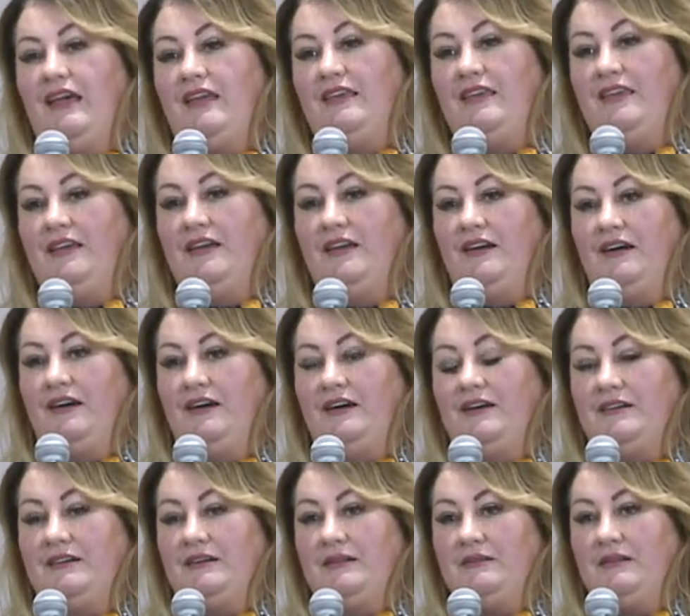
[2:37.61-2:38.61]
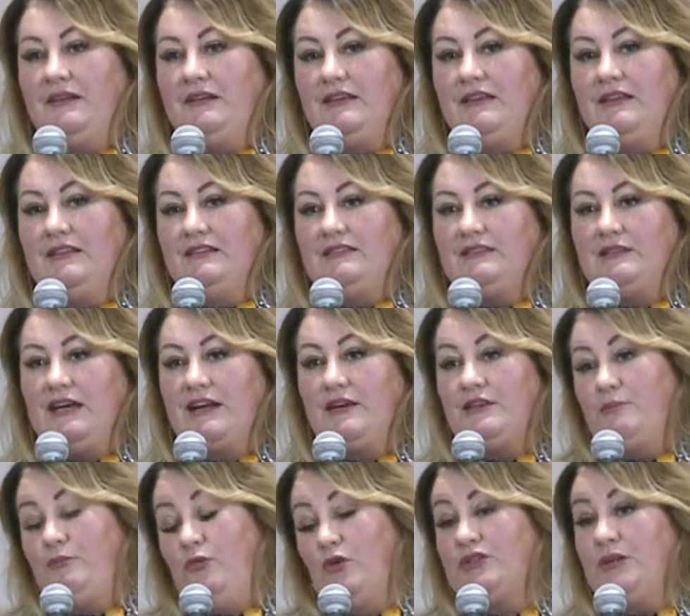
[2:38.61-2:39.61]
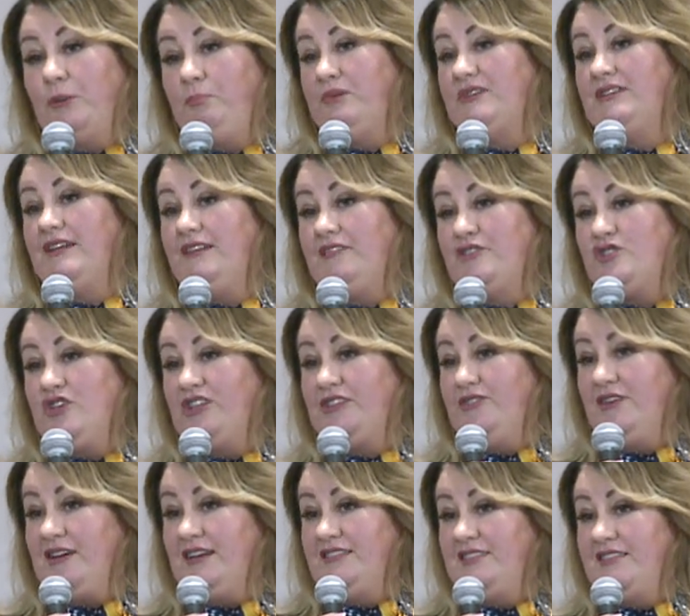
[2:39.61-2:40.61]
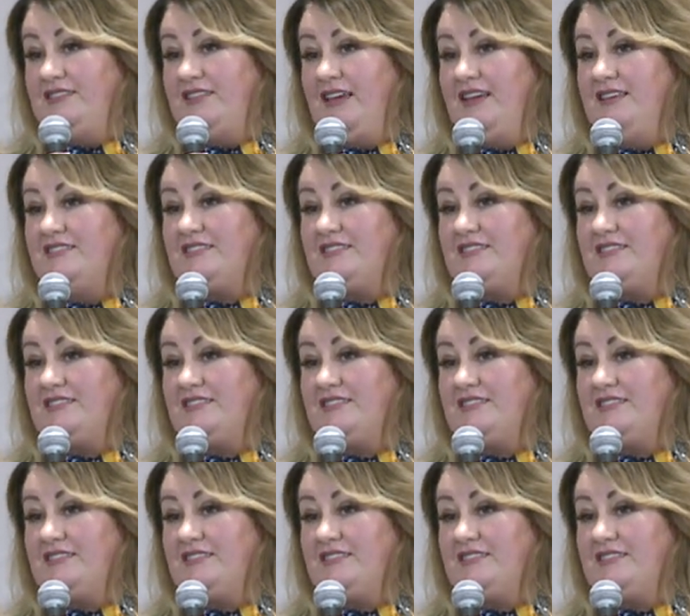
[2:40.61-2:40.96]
И, а, и так Бог нам подарил четверо детей,